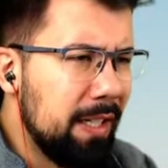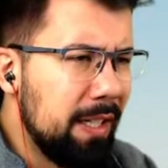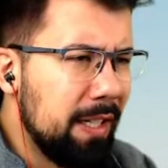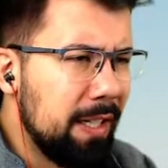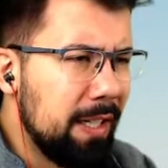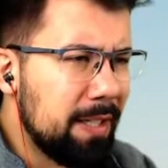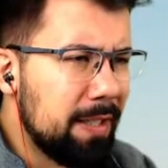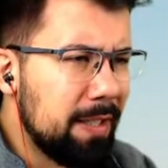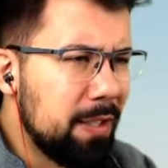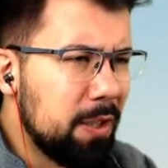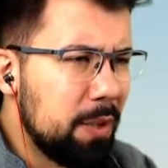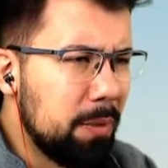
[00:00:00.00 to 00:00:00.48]

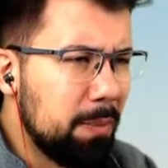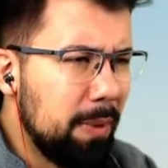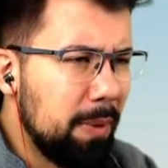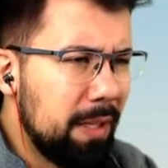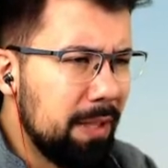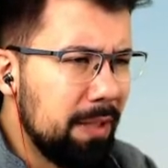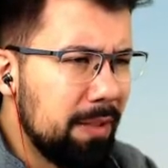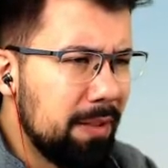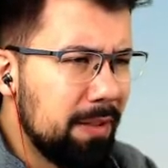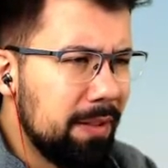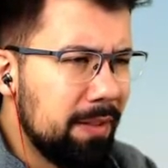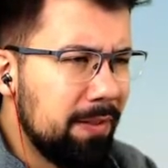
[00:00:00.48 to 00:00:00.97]
ganz
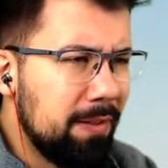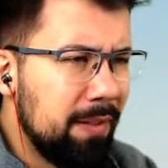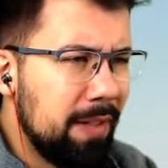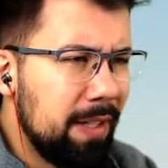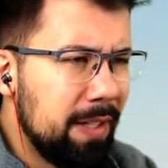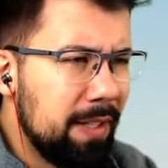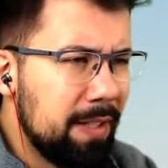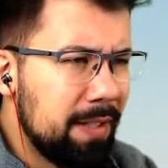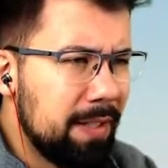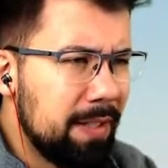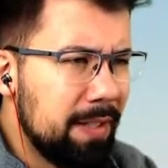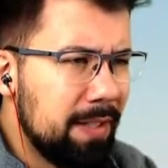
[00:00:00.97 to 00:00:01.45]
entspannt,
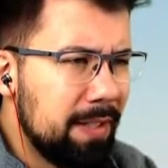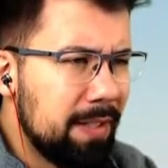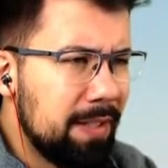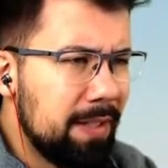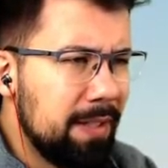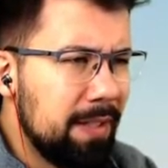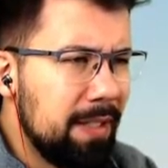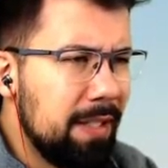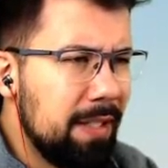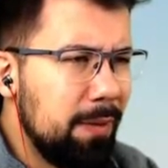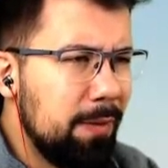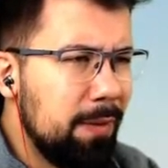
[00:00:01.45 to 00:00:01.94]
weil es ist
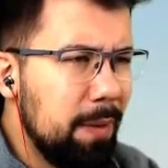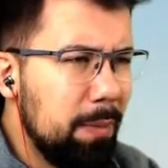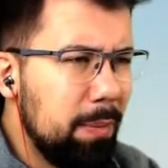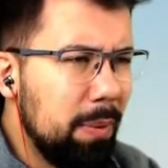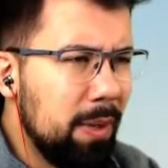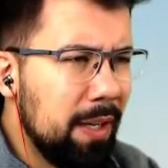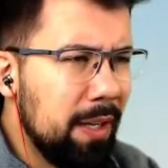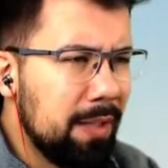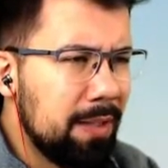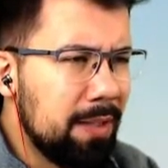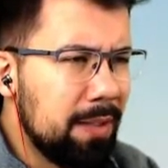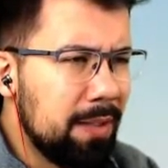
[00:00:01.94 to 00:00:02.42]
nicht viel
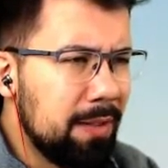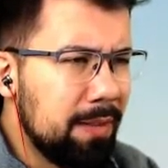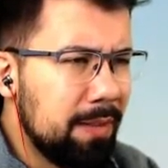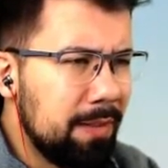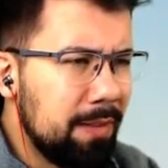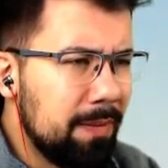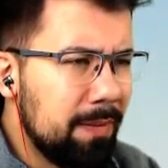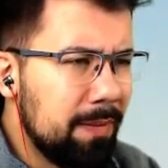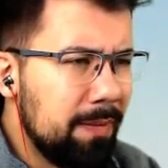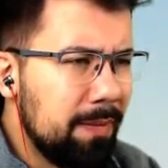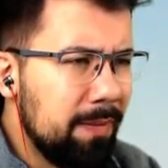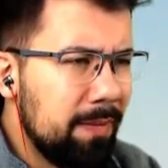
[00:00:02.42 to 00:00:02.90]
Platz.
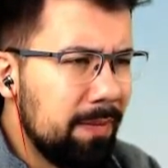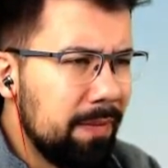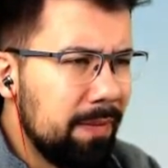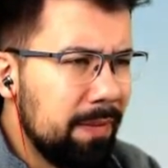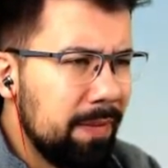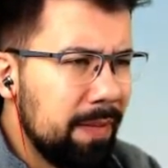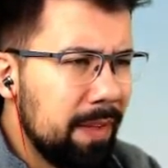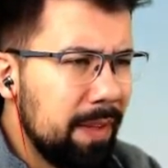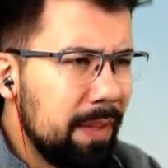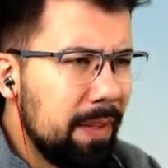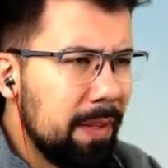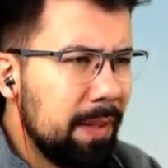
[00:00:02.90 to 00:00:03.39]

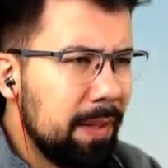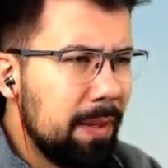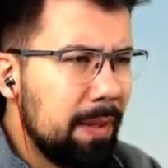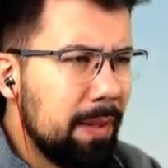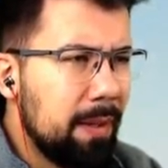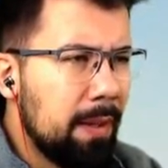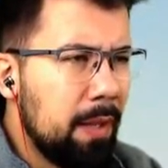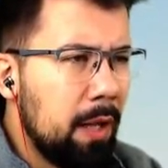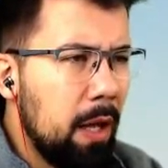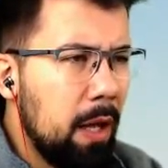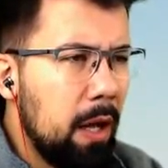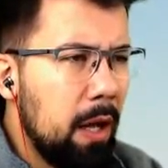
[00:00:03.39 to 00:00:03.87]

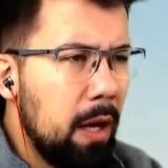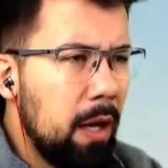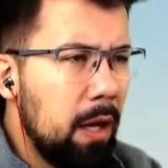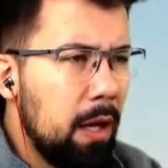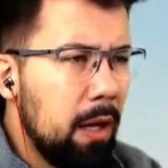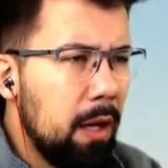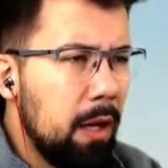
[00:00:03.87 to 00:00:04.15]
Ah.